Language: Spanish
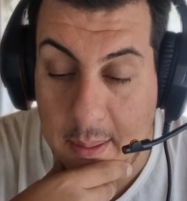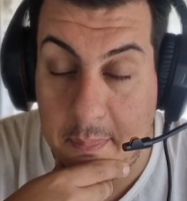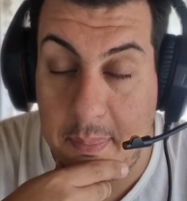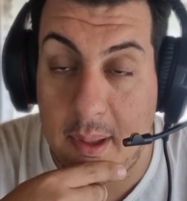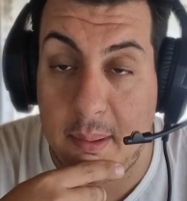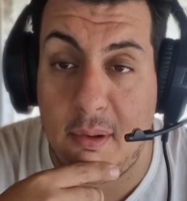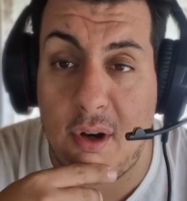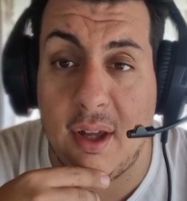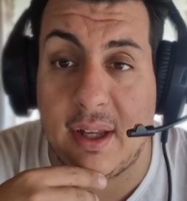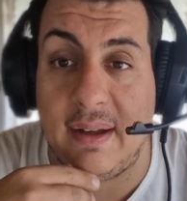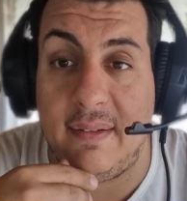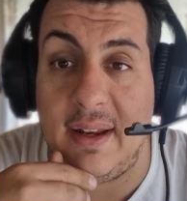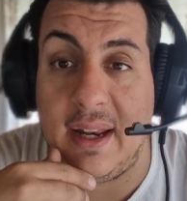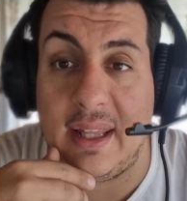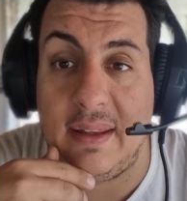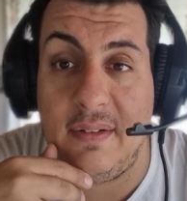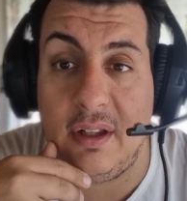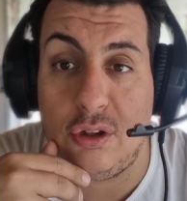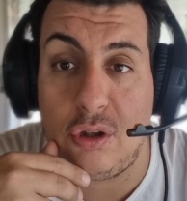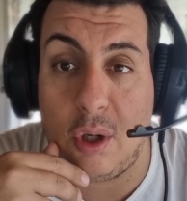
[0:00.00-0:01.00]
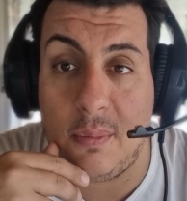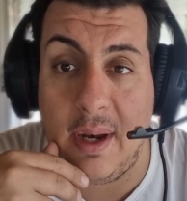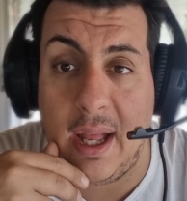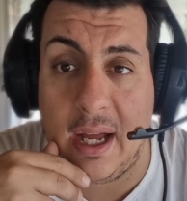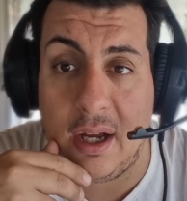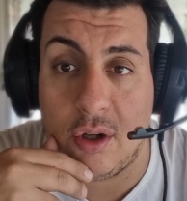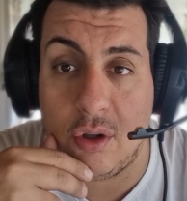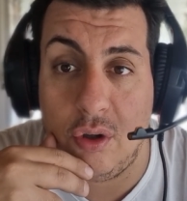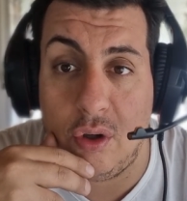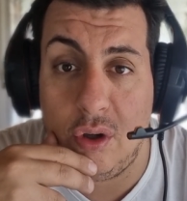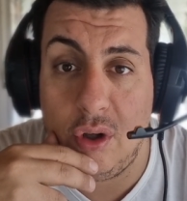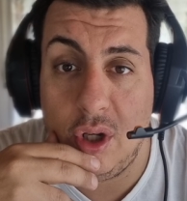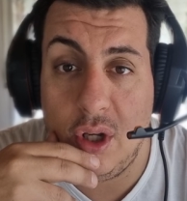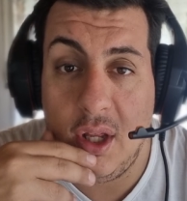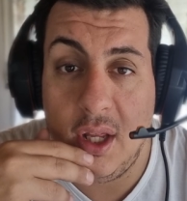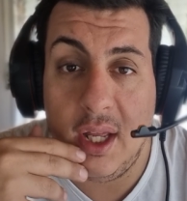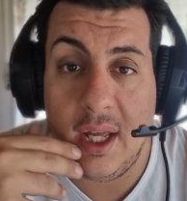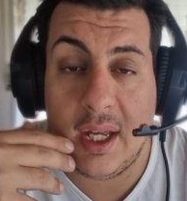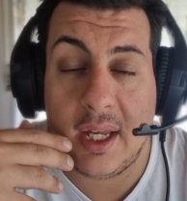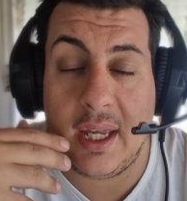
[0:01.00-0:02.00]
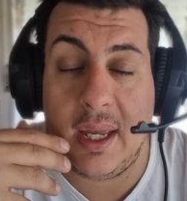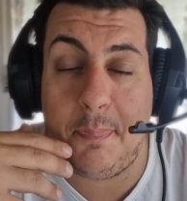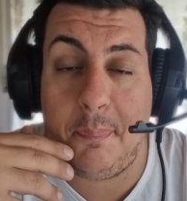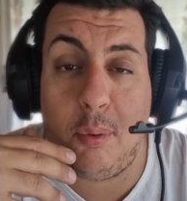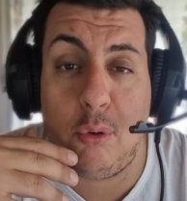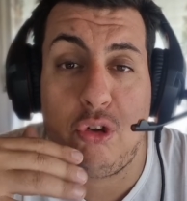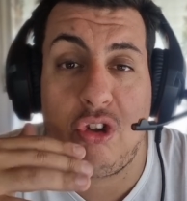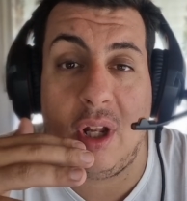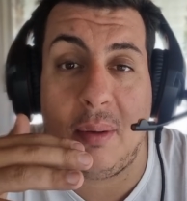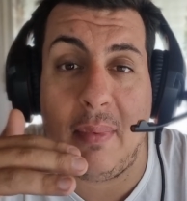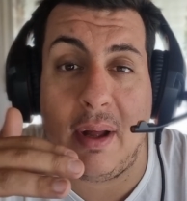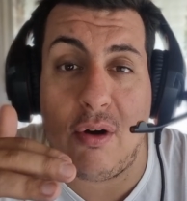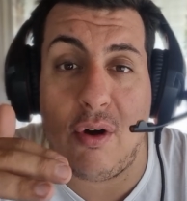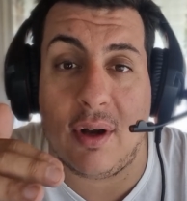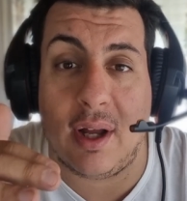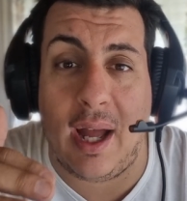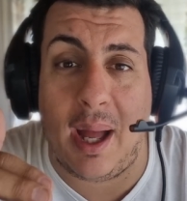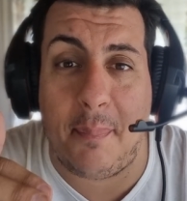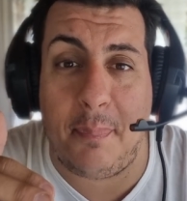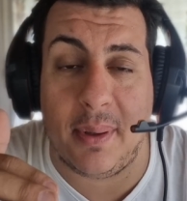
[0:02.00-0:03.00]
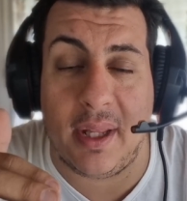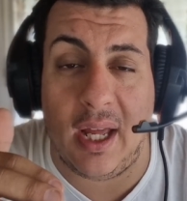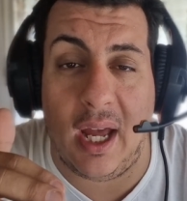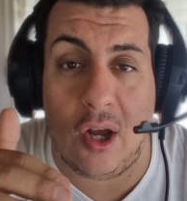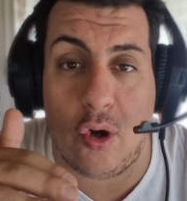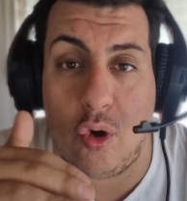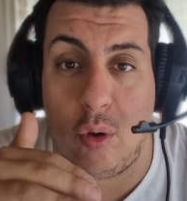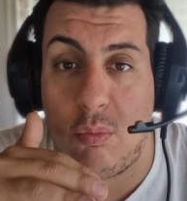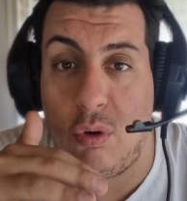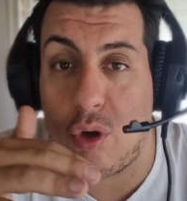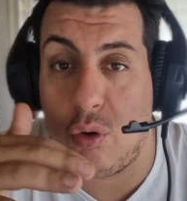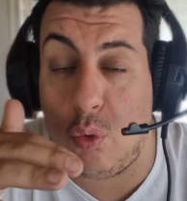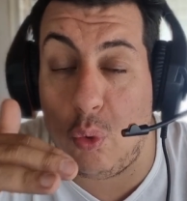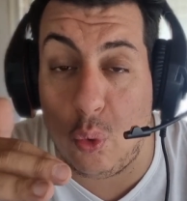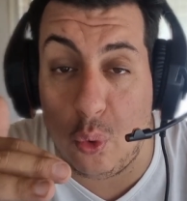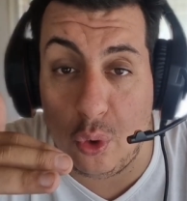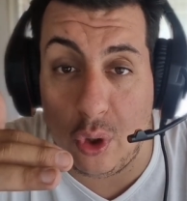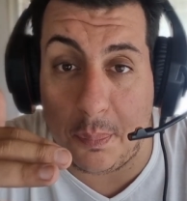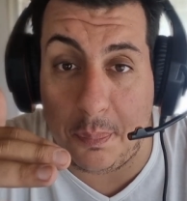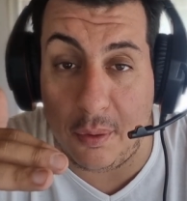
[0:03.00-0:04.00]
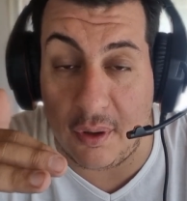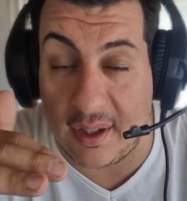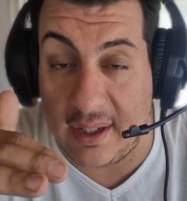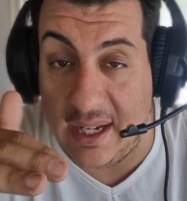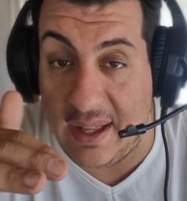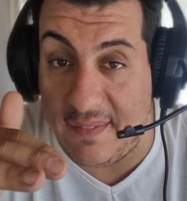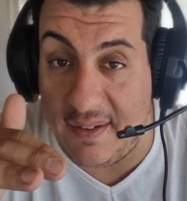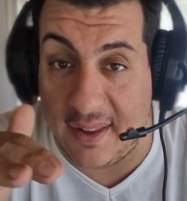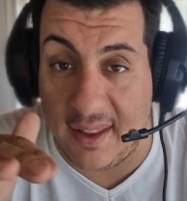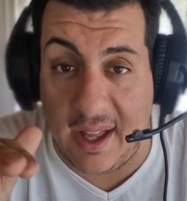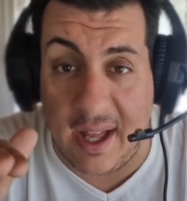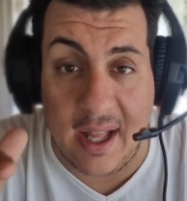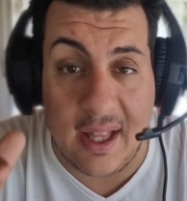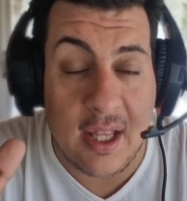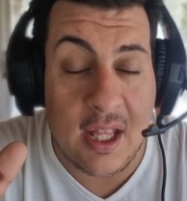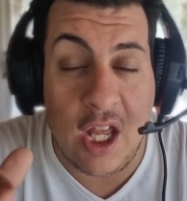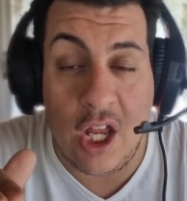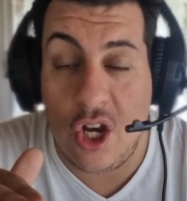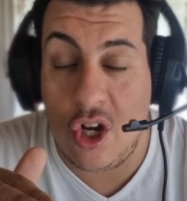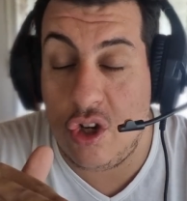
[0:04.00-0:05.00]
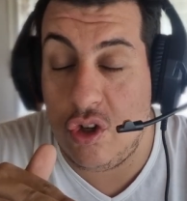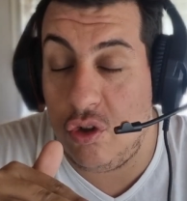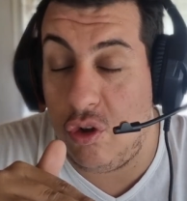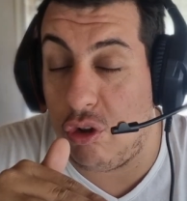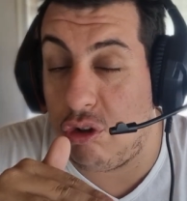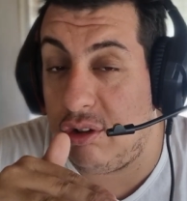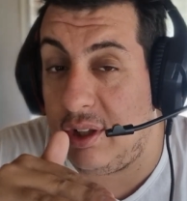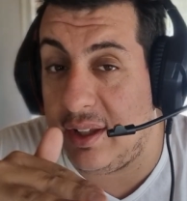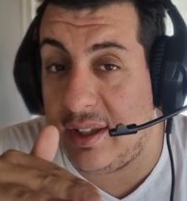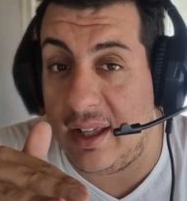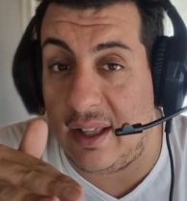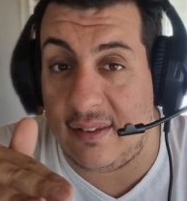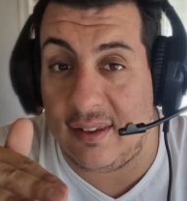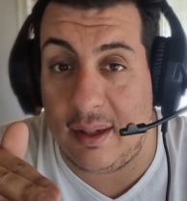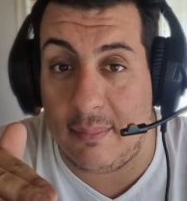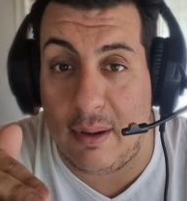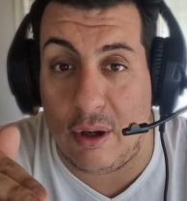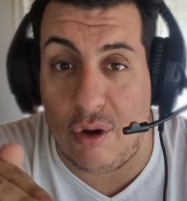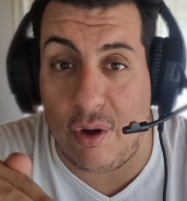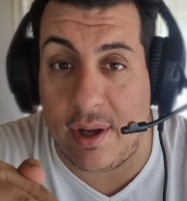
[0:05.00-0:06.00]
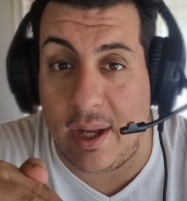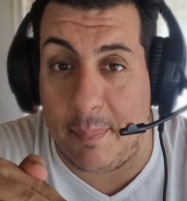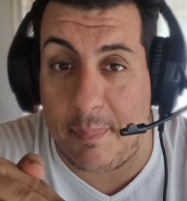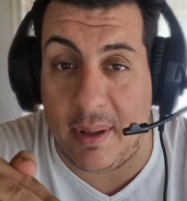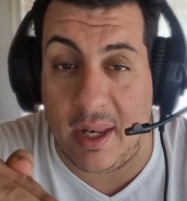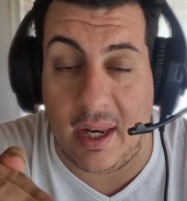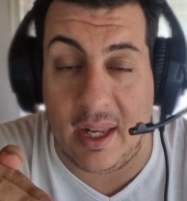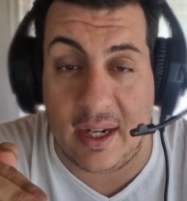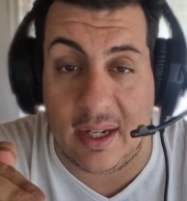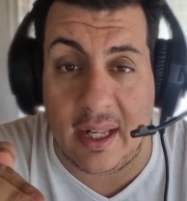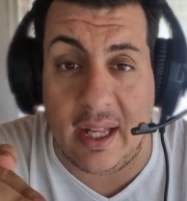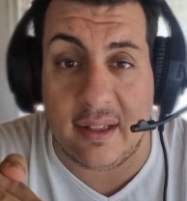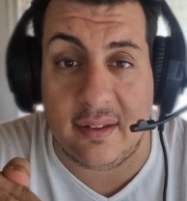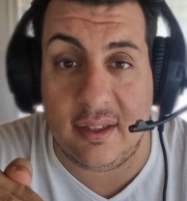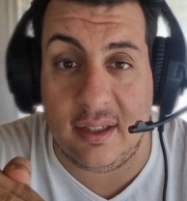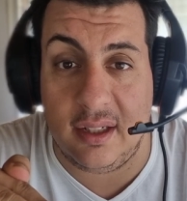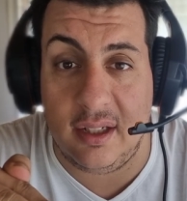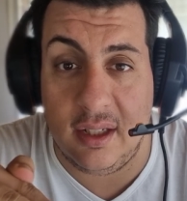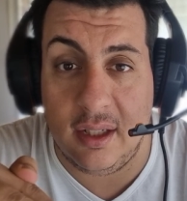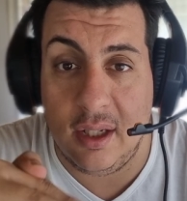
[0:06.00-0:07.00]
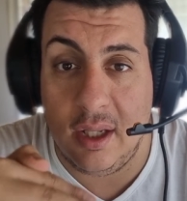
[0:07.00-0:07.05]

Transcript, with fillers: Primero hay que hablar de Víctor Blanco, que puso al mago Capria como escudo, porque la verdad no sé qué hace el mago Capria de Racing,